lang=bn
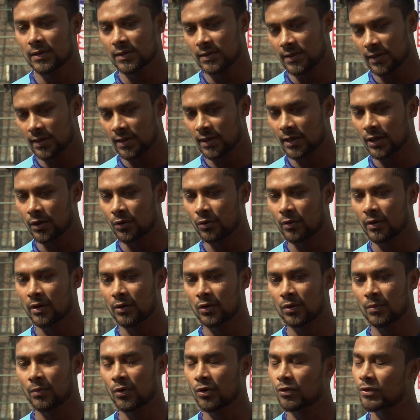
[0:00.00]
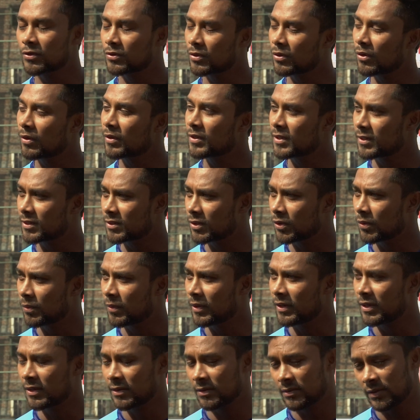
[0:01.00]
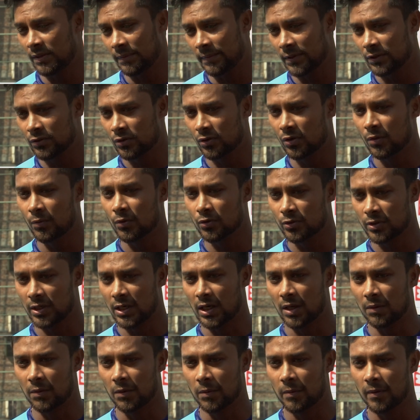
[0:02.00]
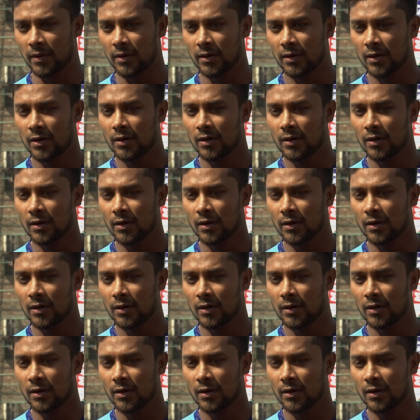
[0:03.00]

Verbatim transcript: সেটেল ডাউন হয়ে একটা বড় স্কোর করার চেষ্টা করবো এটা টিমের জন্য অবশ্যই লাভ হবে